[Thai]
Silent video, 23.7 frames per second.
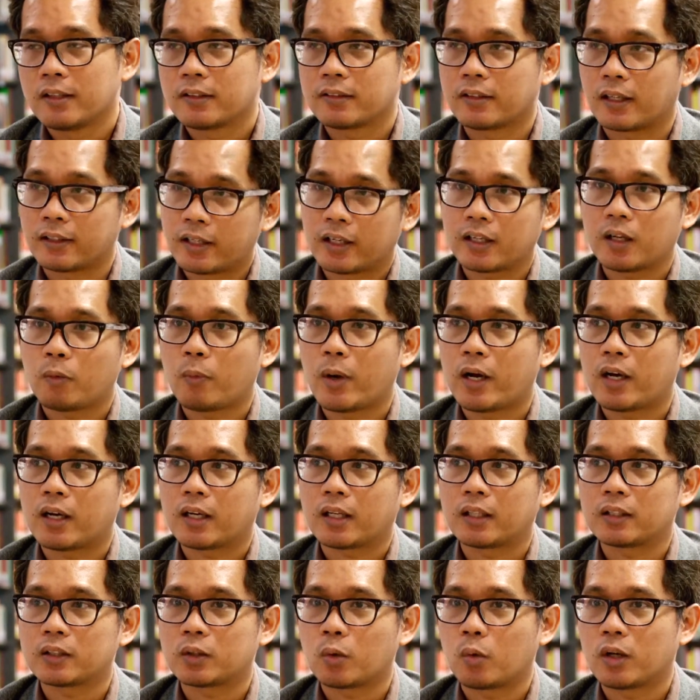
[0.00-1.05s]
สังเกตได้ว่า
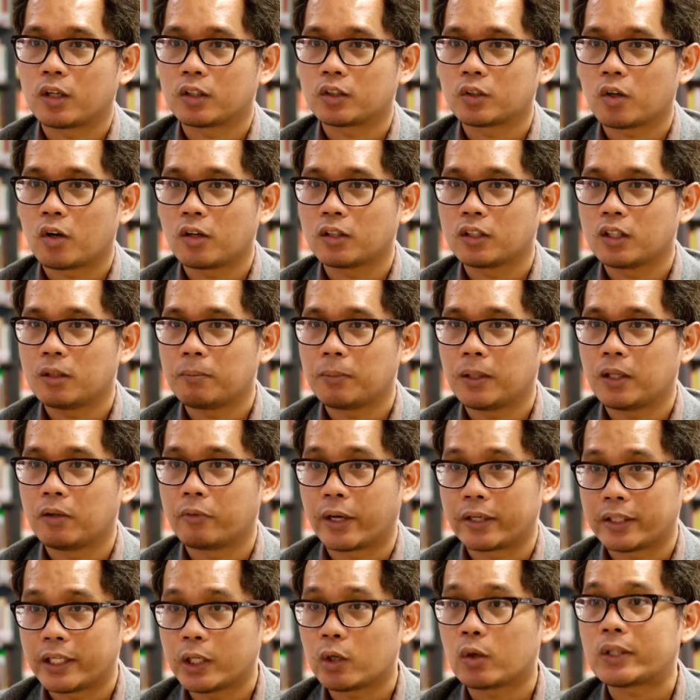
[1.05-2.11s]
ตัวช่องที่มี
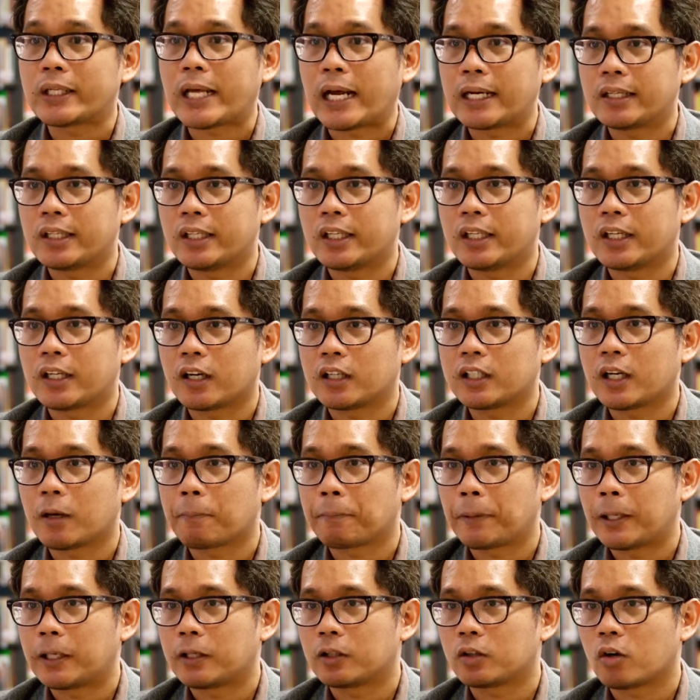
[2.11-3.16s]
เรตติ้งค่อนข้างดีก็ยัง
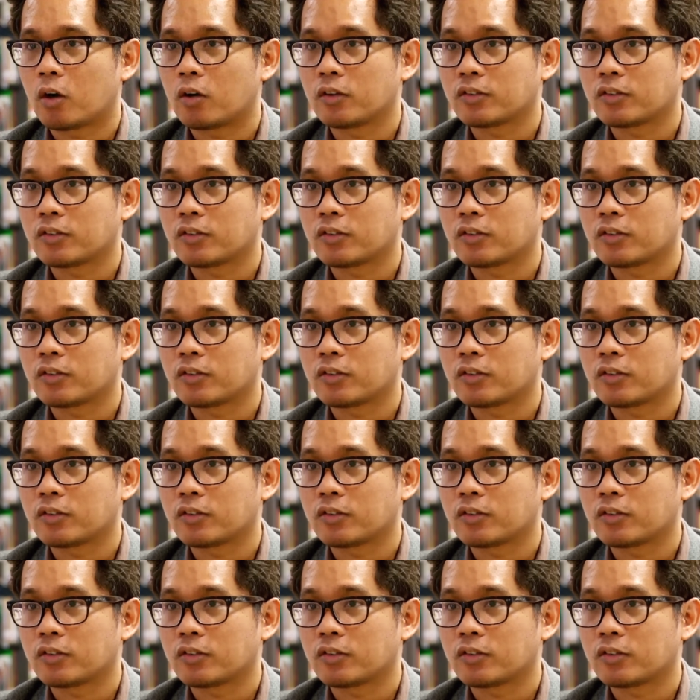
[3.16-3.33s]
เป็นช่